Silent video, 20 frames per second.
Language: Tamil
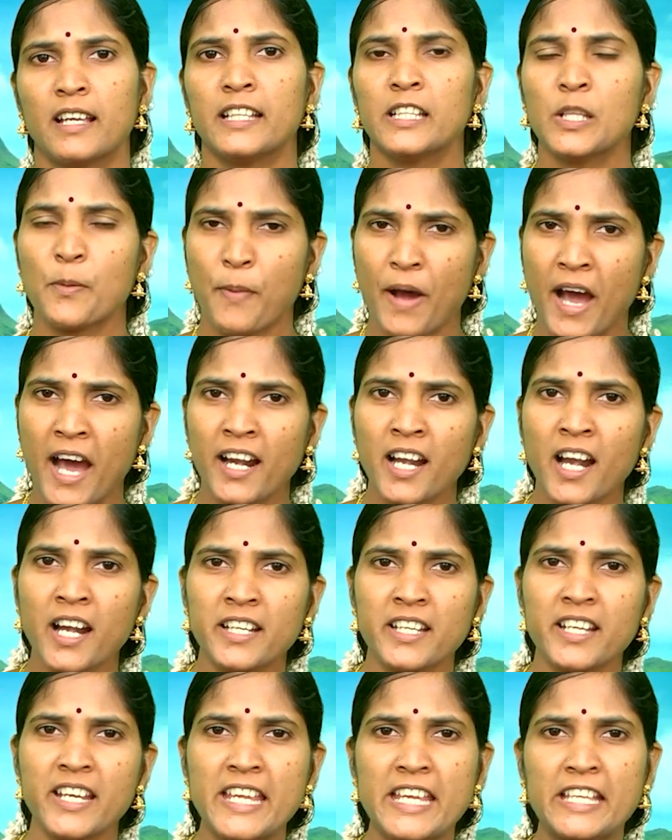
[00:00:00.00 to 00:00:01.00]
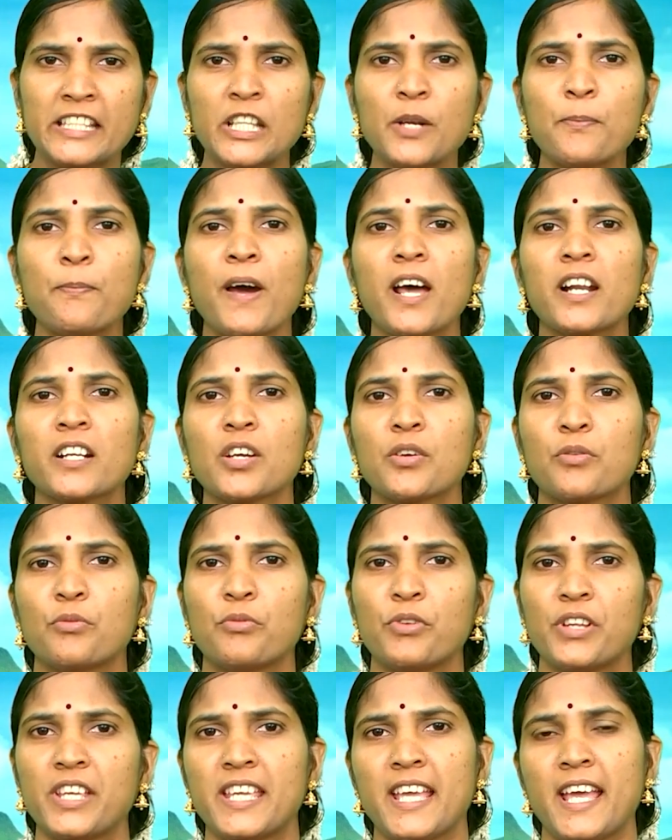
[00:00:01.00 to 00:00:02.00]
இந்த பாராட்டினை
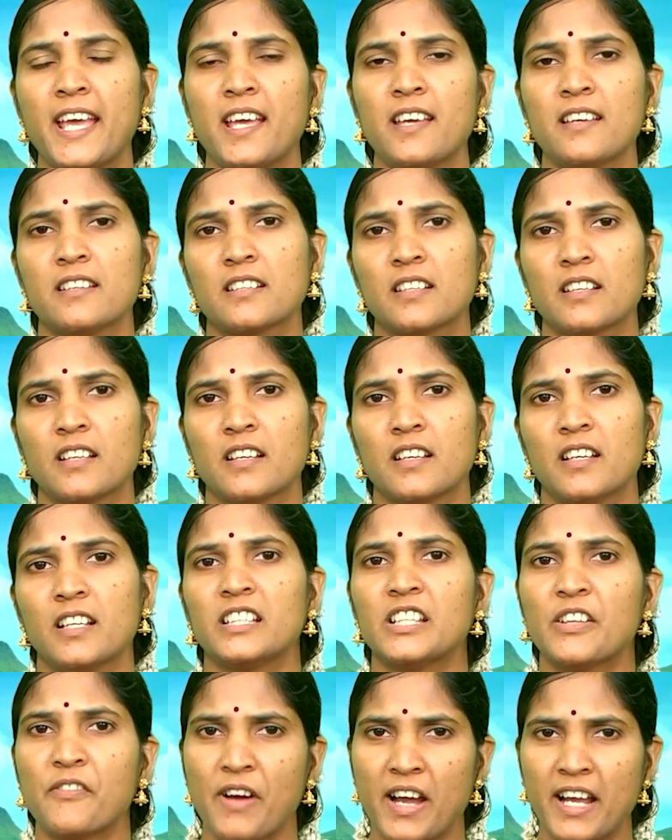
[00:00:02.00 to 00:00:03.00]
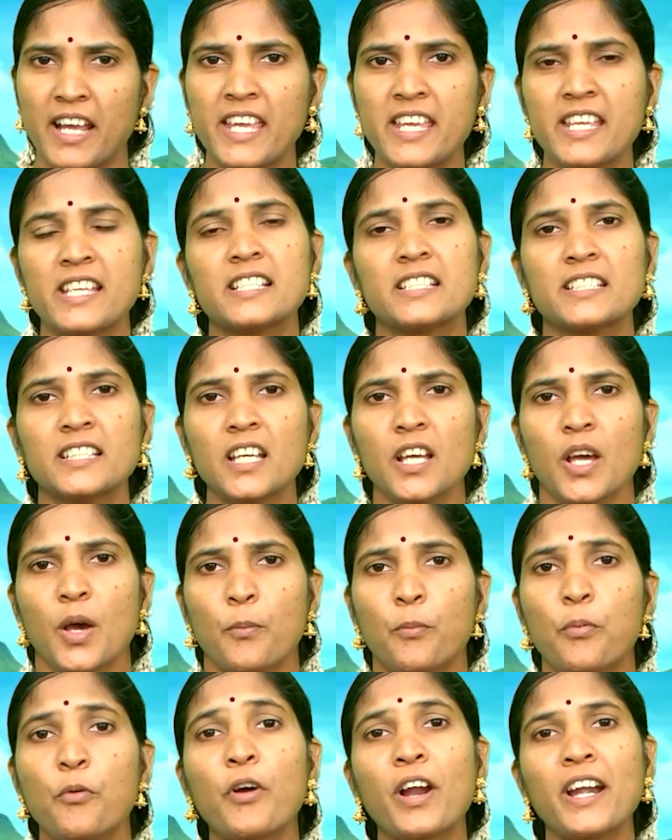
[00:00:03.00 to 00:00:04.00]
எதிர்பார்க்கக்கூடிய இந்த வகைக்கு
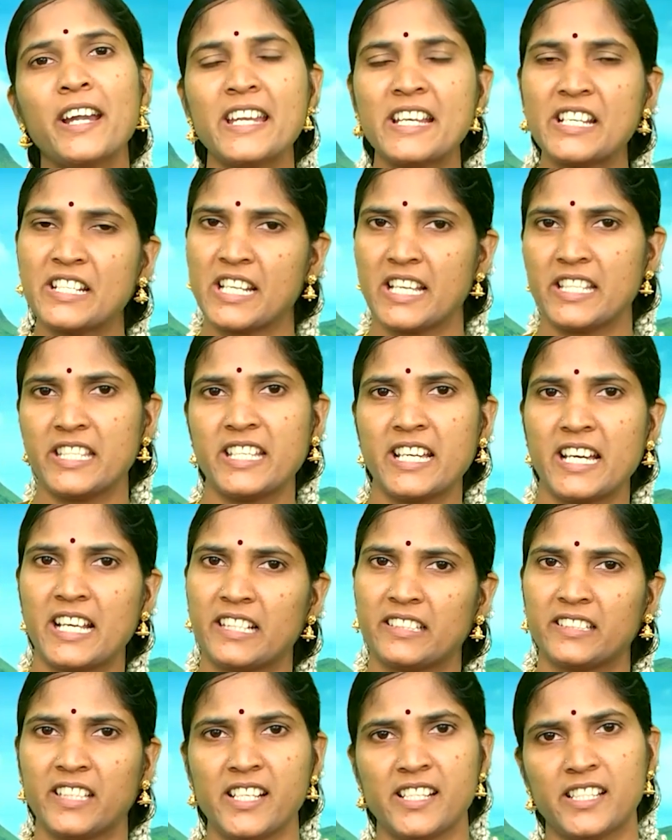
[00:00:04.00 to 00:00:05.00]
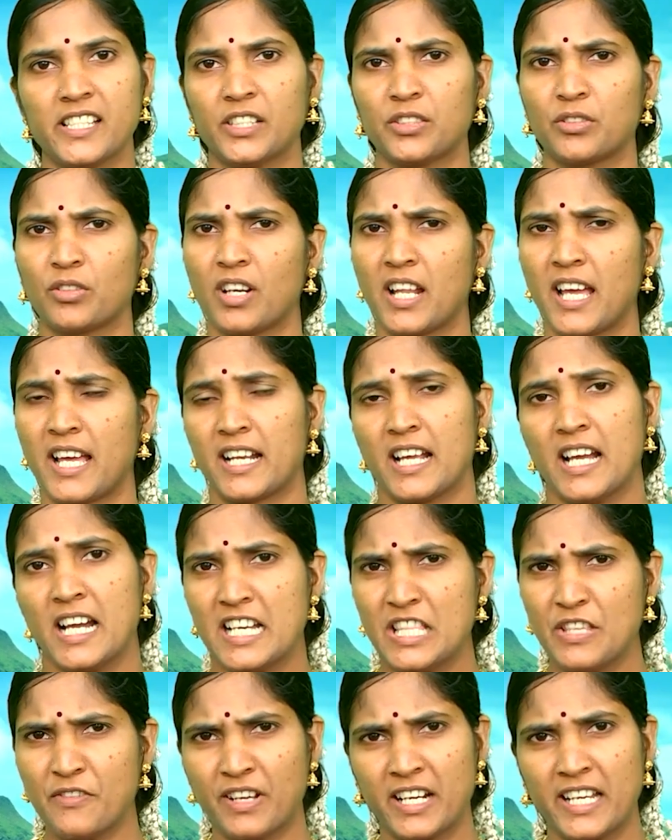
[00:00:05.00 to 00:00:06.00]
புகழ் என்ற அதிகாரத்தை சேர்த்துள்ளார்
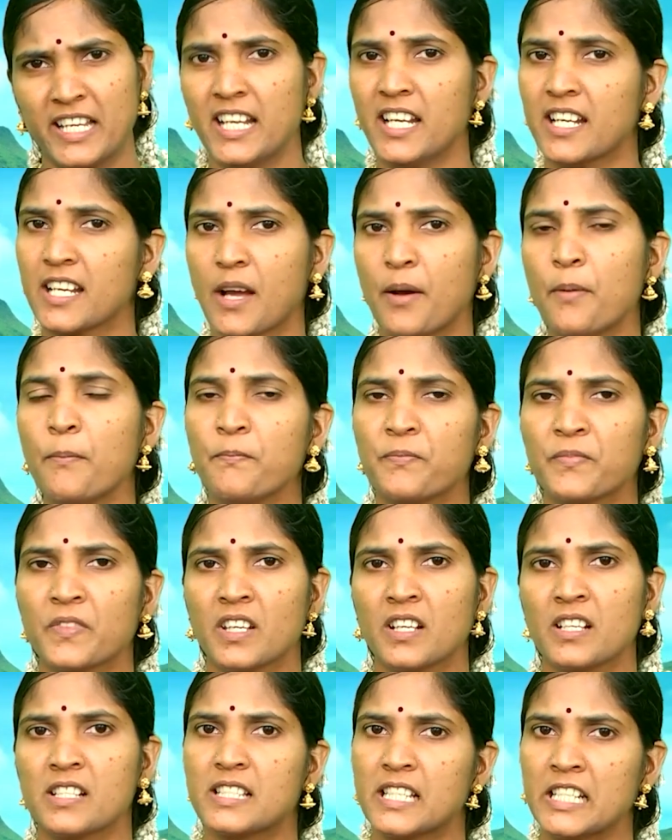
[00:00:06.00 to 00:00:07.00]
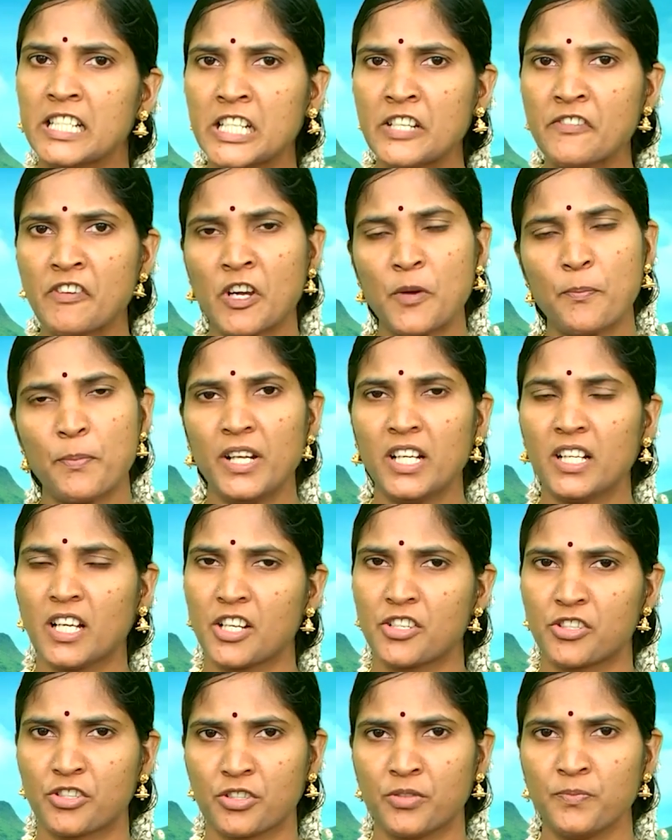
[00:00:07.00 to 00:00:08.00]
அதுவரையில் நாம் சென்ற வகுப்பில்
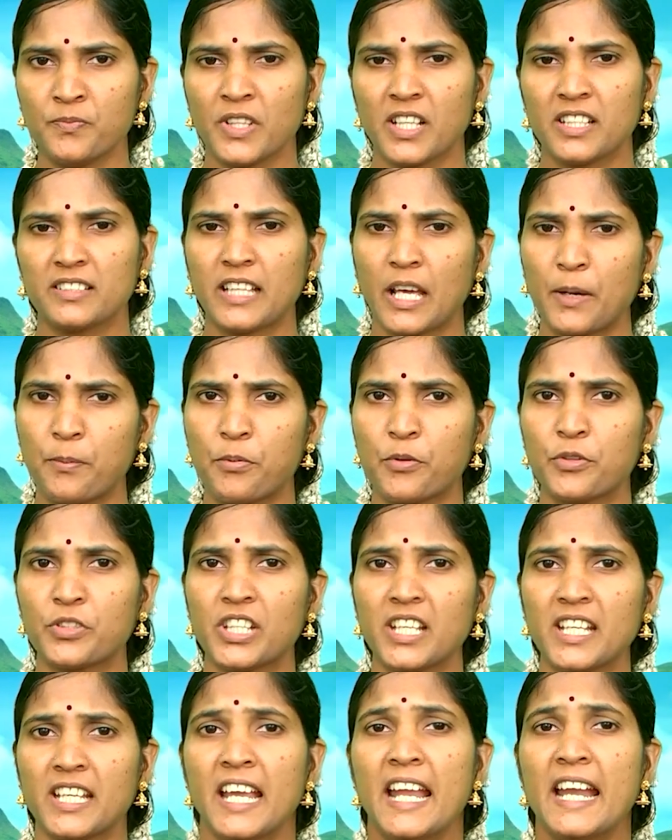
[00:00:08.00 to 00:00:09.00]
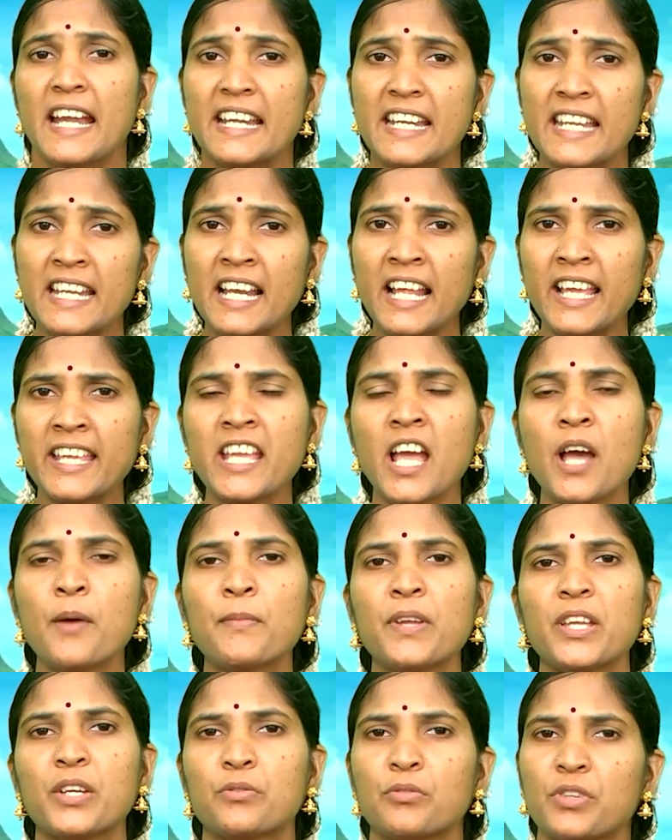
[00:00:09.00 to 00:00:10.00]
கற்றும் தற்போது
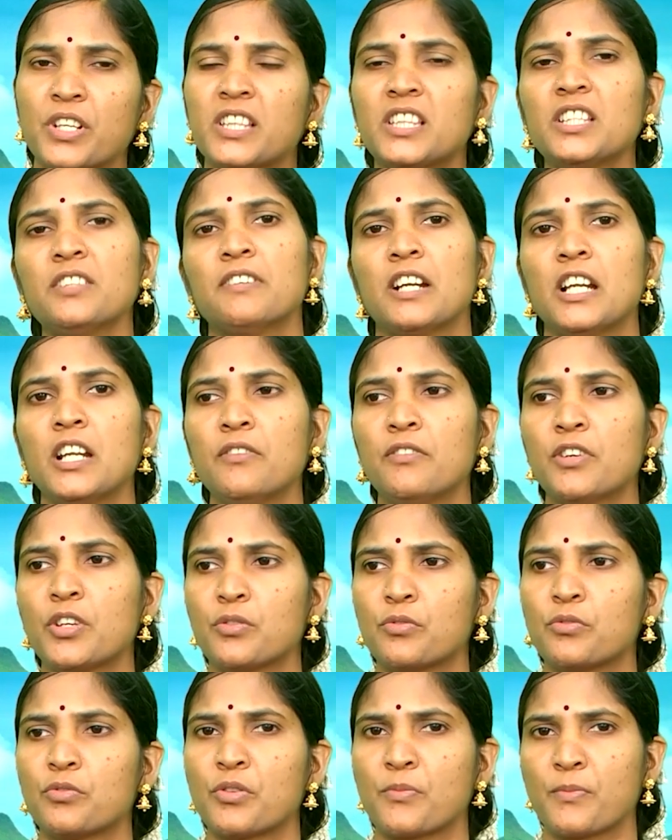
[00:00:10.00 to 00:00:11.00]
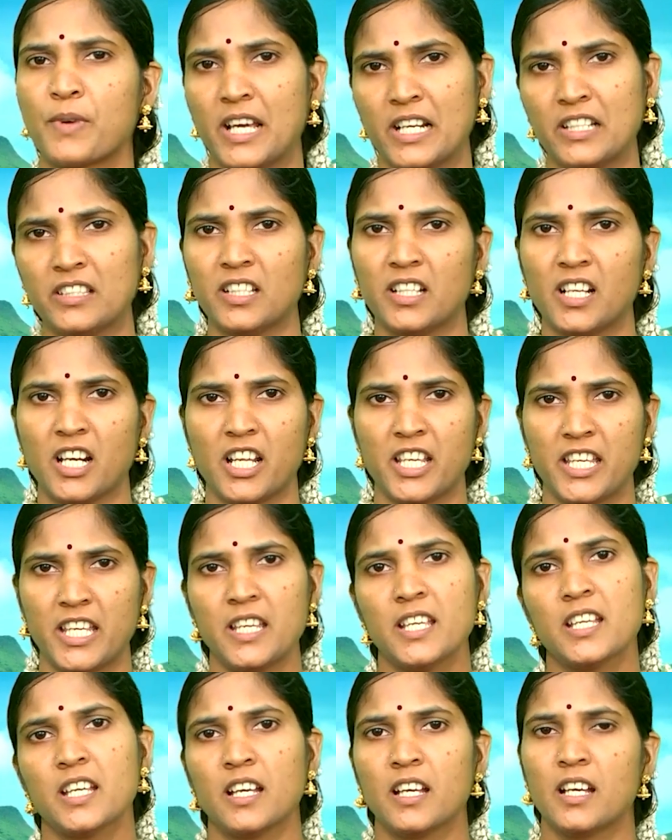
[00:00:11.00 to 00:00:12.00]
நிலையாமை குறித்து வள்ளுவர் கூறும் கருத்துக்களை
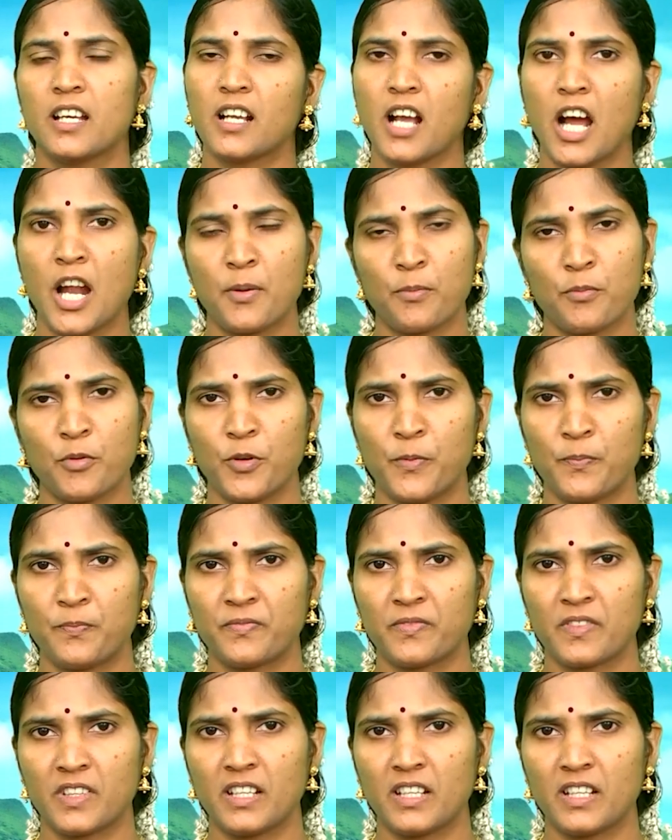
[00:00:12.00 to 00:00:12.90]
காண்போம்